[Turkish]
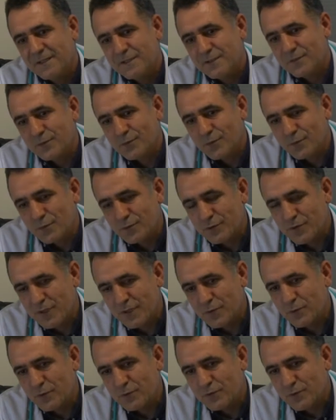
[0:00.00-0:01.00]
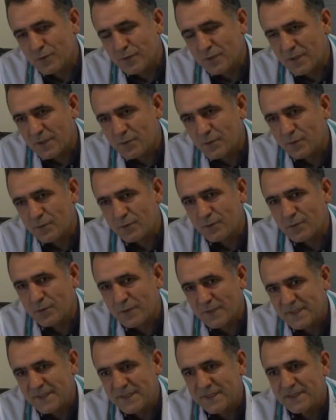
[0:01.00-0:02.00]
sonuçları olsun onlar
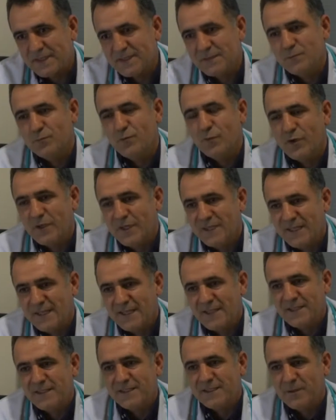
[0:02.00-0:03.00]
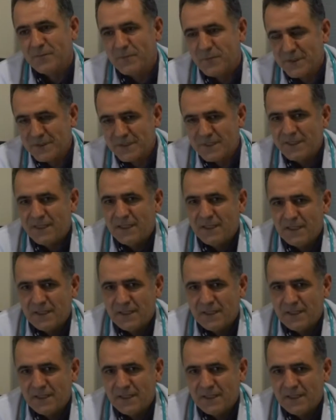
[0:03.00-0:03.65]
kontrol edilir, muayeneleri yapılır.